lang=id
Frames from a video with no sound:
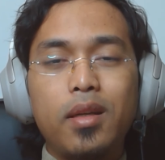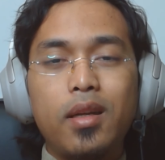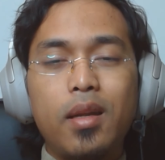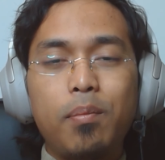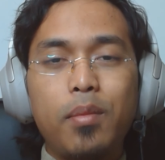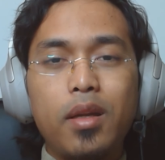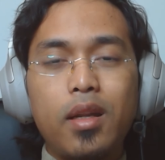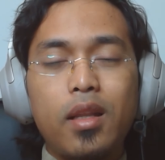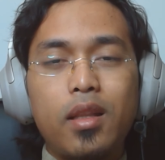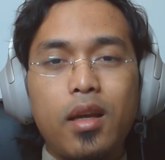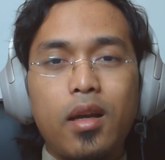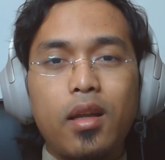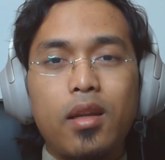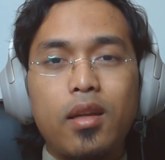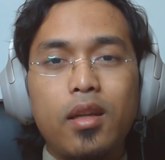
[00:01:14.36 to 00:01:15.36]

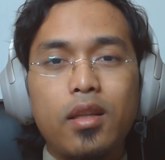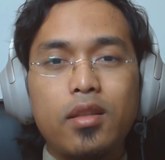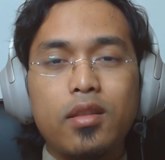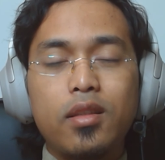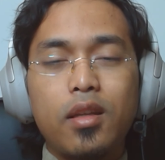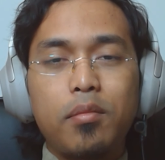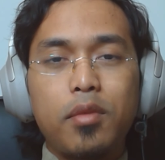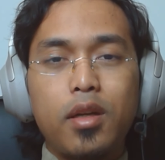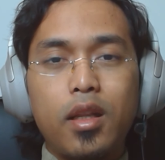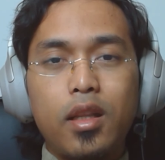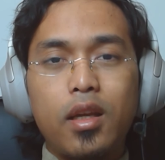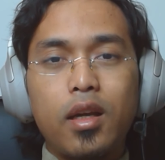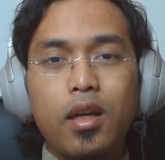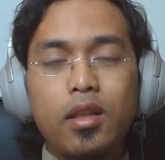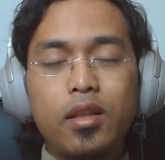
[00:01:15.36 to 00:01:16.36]
mendatangkan leads dan
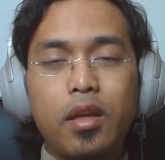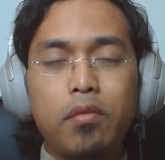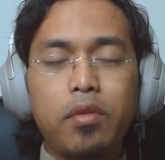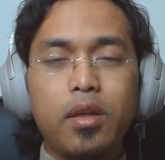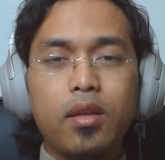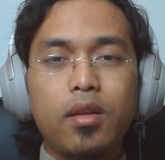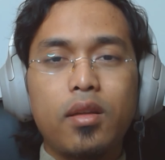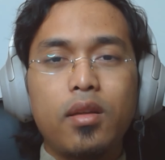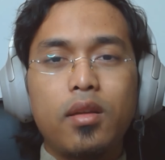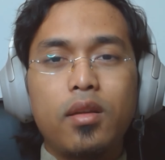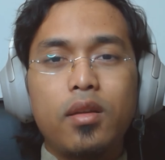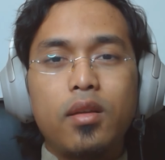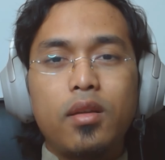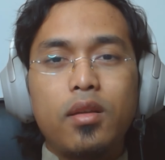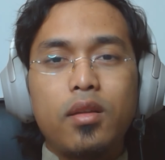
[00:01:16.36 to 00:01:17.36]
mendatangkan traffic
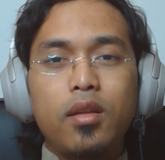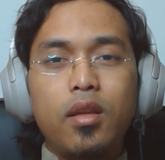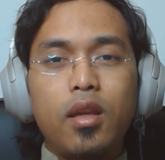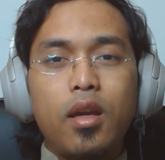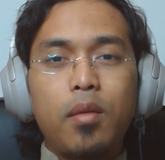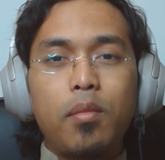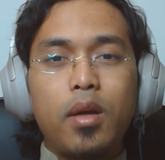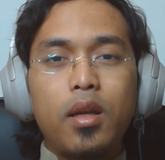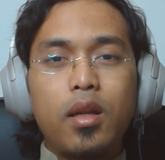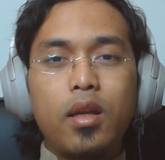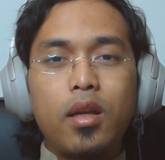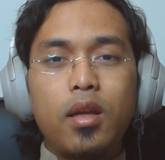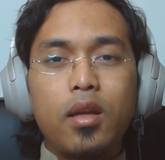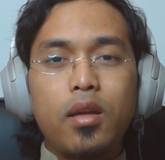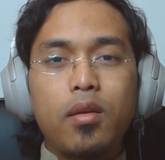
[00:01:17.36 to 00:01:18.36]
yang
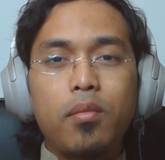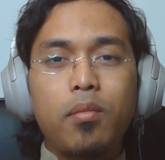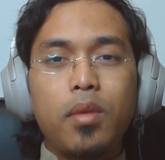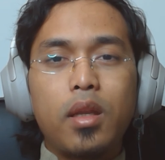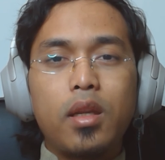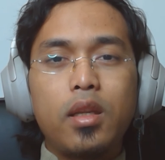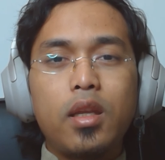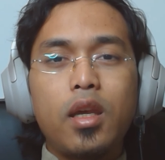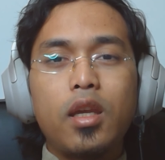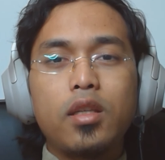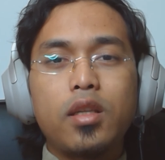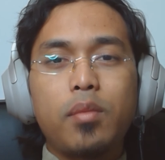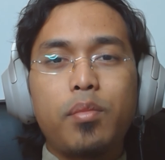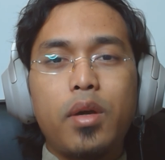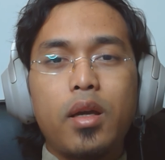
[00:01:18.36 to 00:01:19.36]
mana media yang
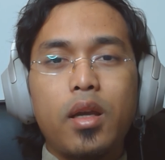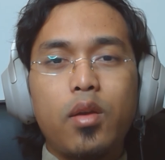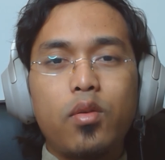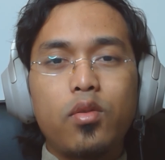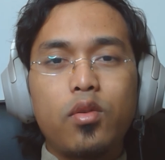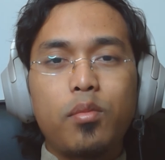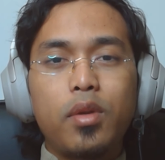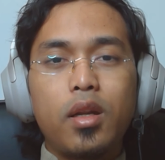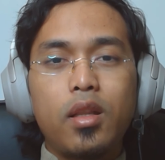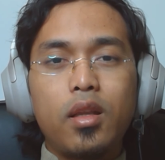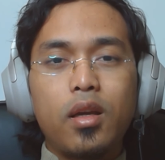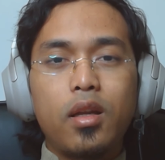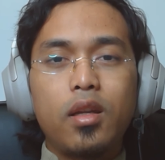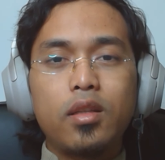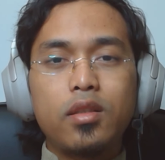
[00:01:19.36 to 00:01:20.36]
saya pakai untuk
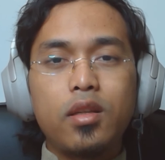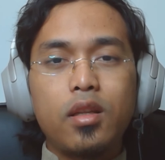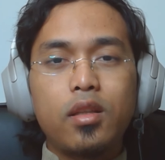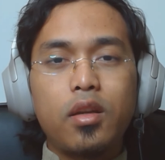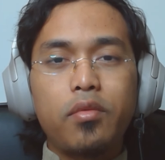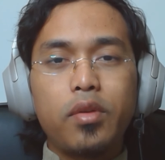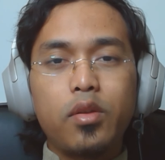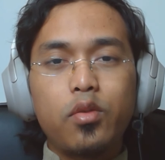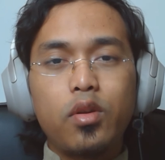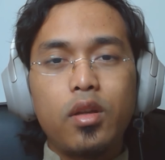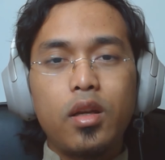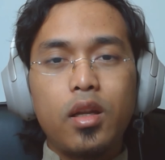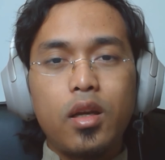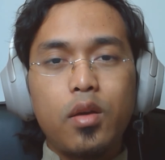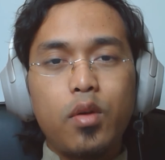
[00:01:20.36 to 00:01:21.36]
mendatangkan leads dan traffic itu
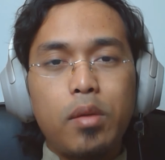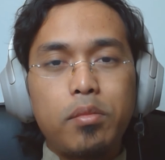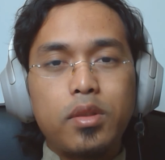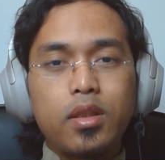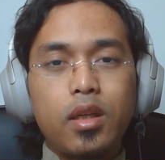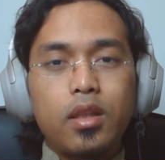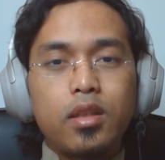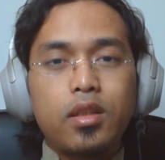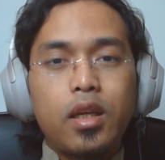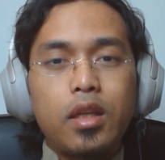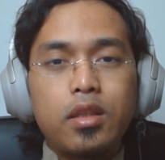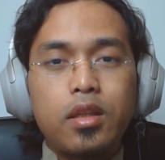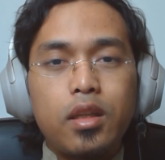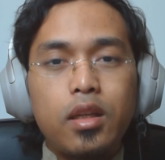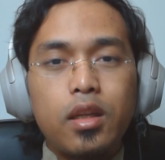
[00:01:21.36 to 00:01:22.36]
adalah website saya
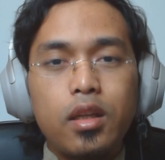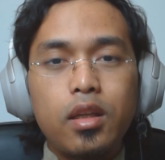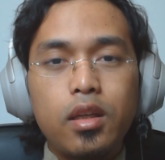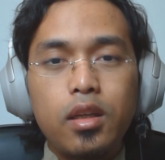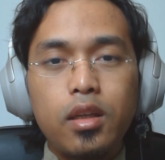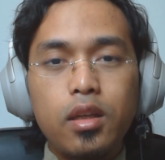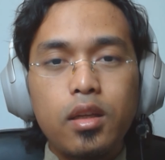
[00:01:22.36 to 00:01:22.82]
sendiri